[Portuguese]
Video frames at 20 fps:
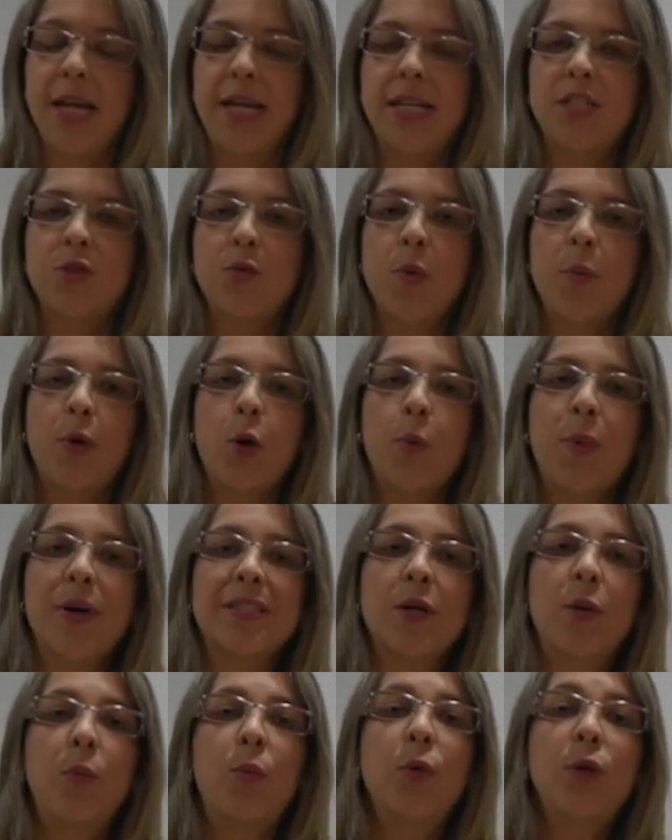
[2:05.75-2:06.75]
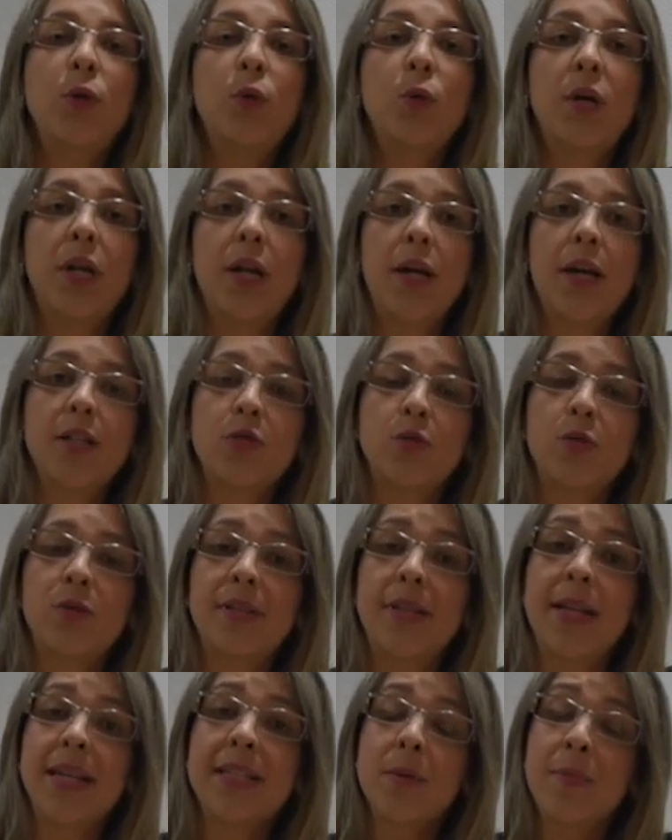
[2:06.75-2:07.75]
Existe uma preocupação muito grande do
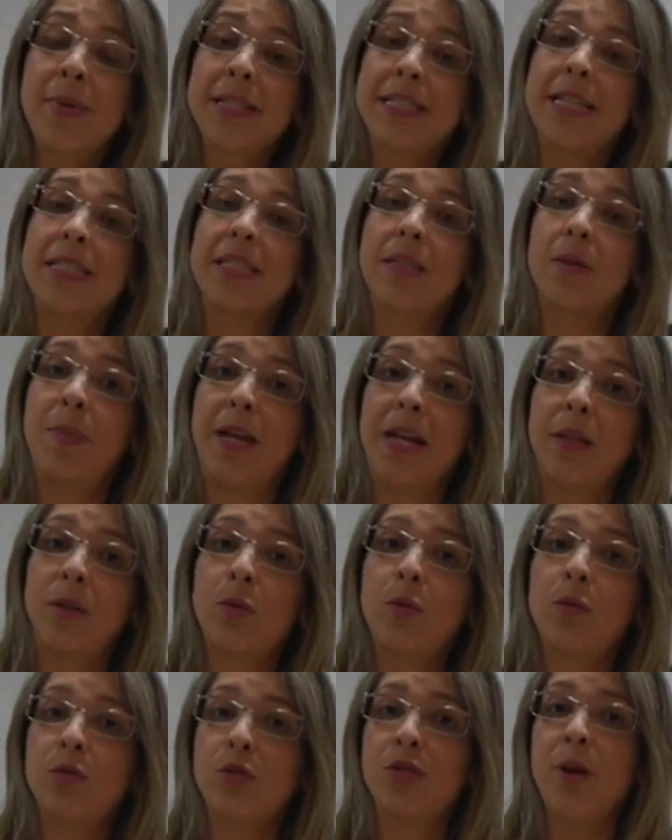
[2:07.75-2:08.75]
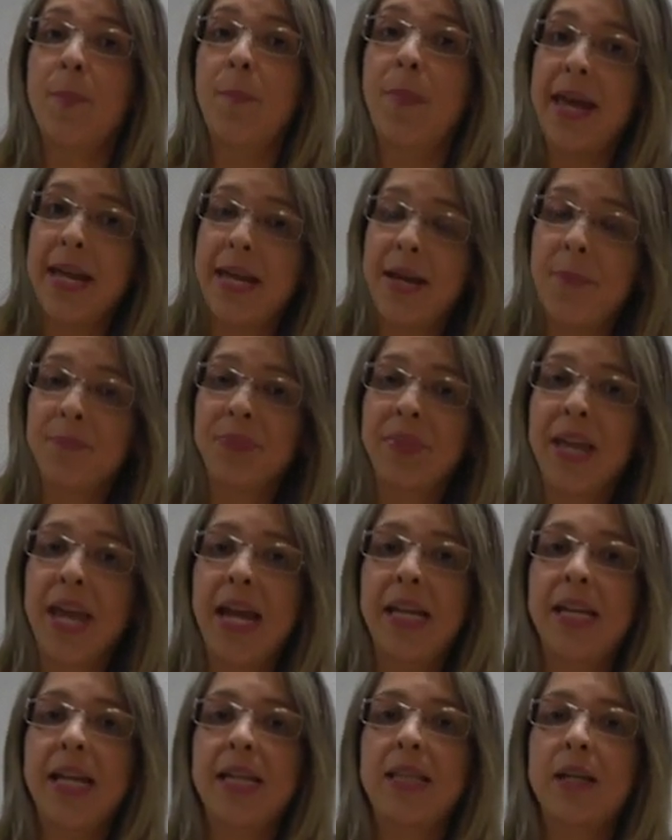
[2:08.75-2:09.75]
desabastecimento do uso de EPI
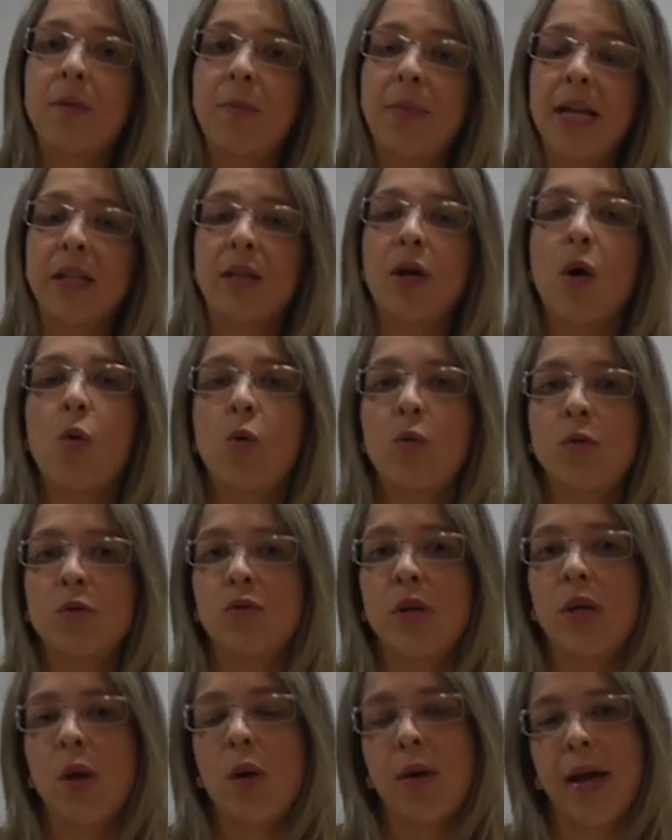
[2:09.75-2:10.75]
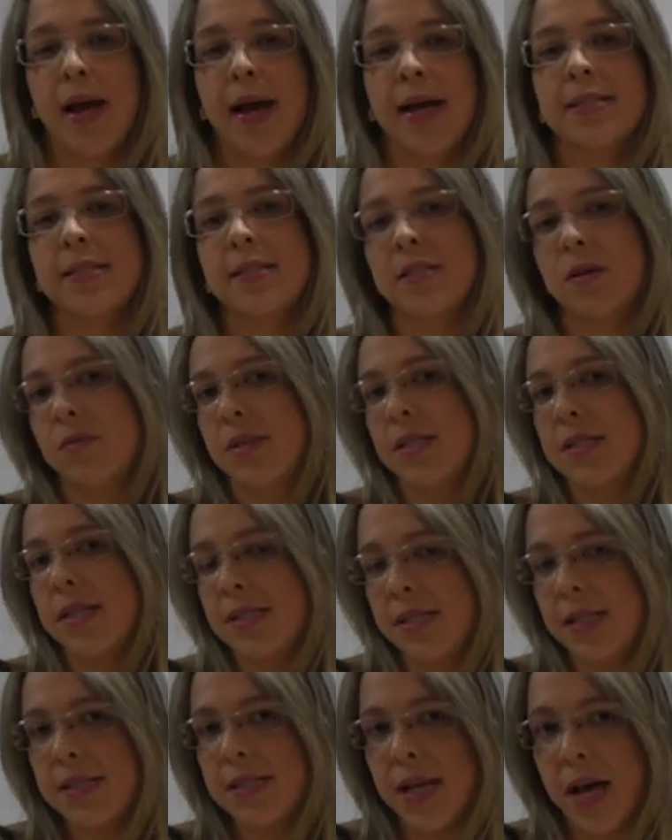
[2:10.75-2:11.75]
em detrimento ao uso em locais que são
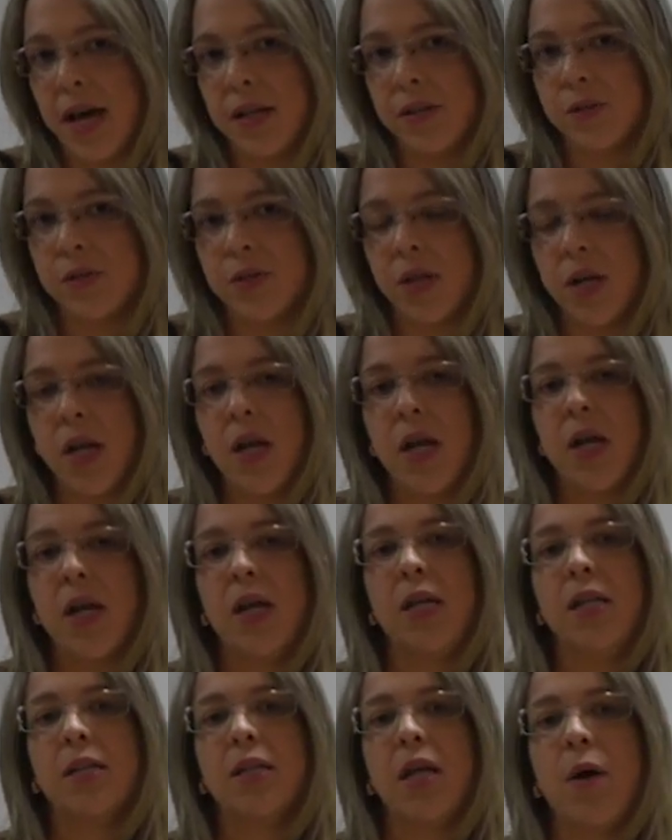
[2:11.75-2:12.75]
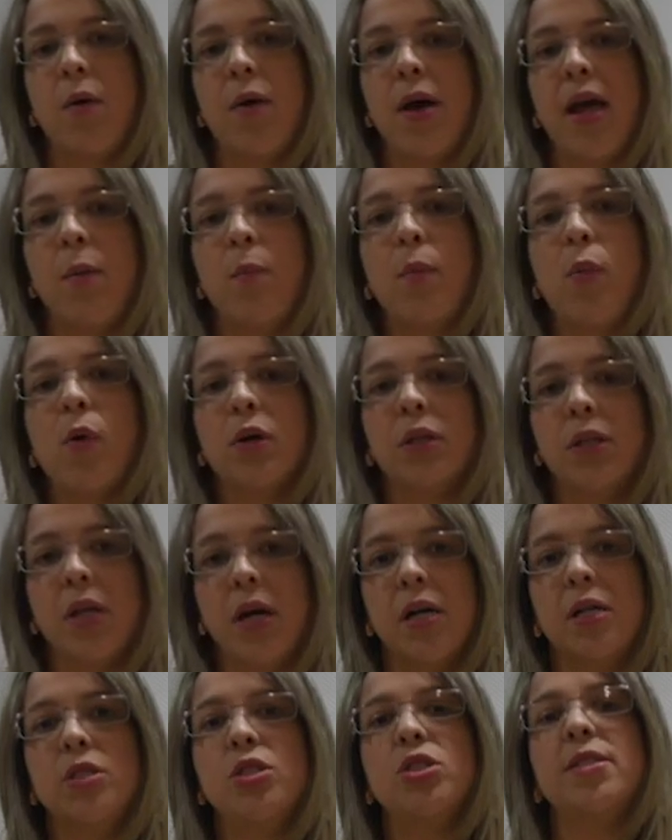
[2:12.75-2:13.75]
desnecessários. Então, é
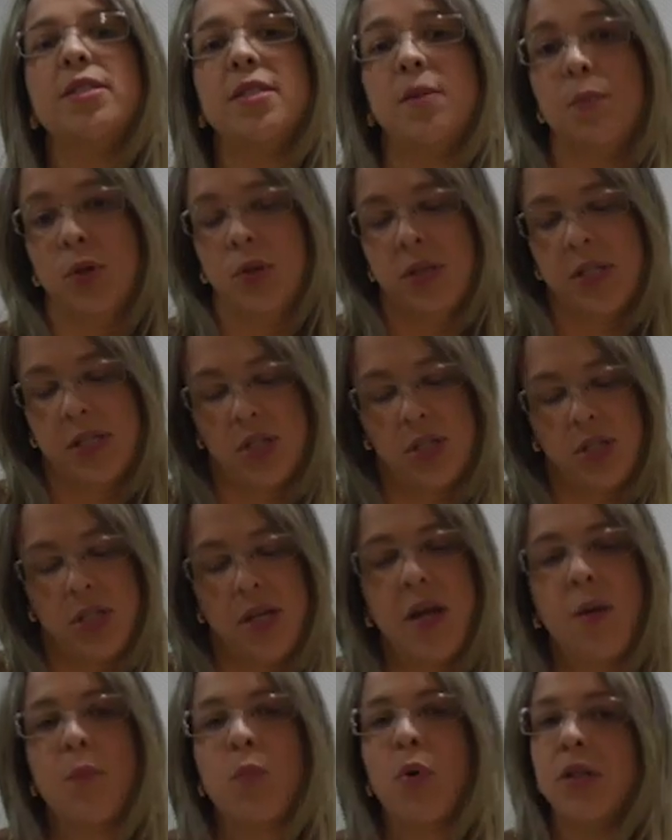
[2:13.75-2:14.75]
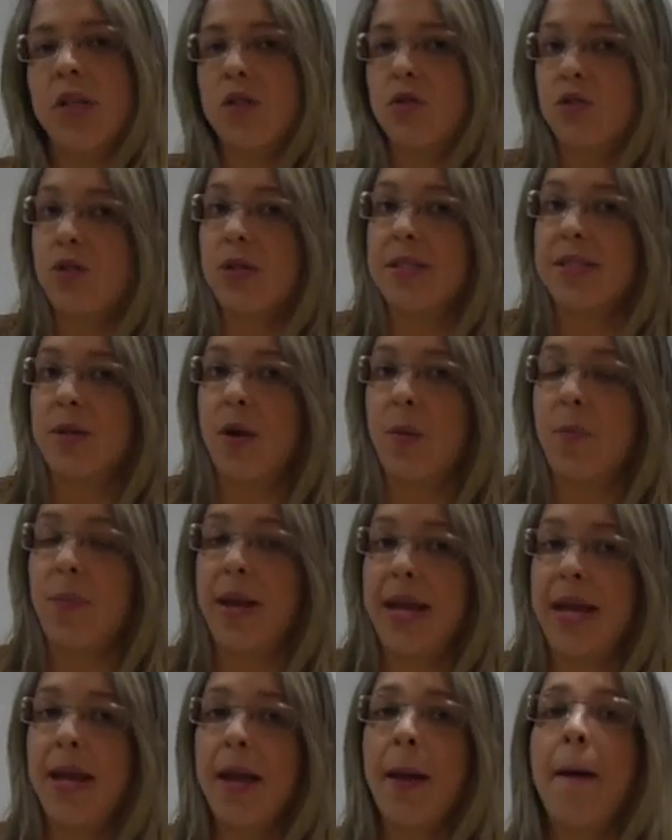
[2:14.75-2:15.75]
importante se proteger, é importante utilizar o
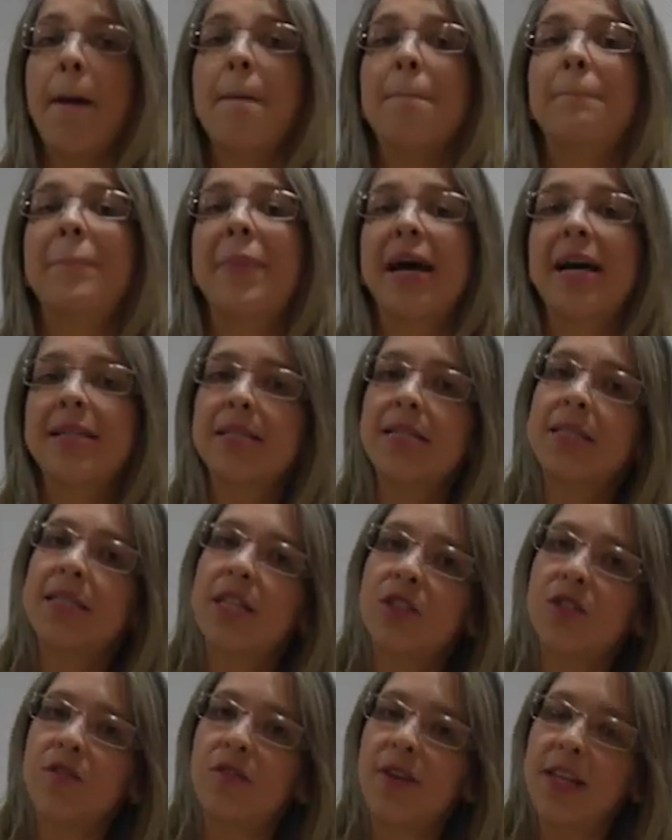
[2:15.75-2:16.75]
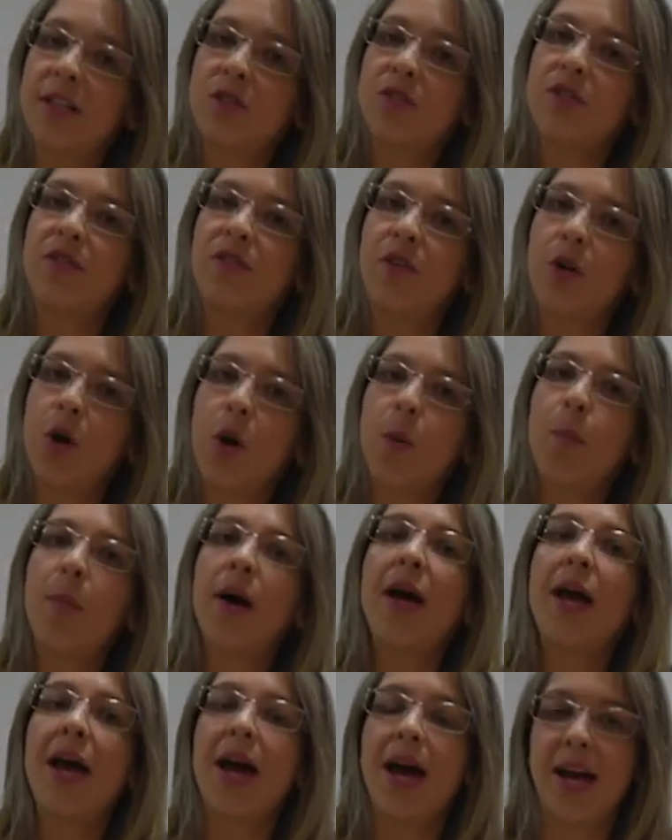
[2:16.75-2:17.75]
EPI, mas que seja feito de
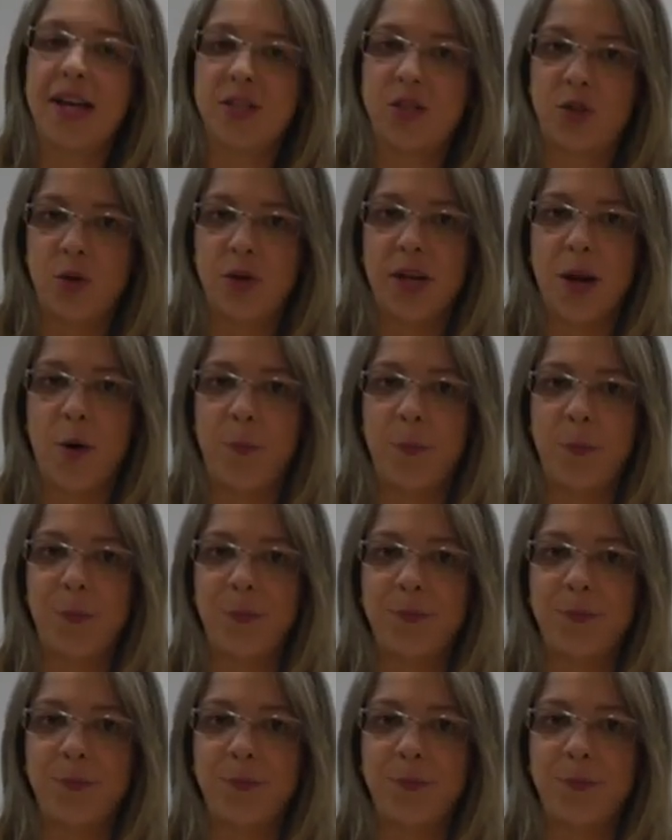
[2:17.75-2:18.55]
forma racional.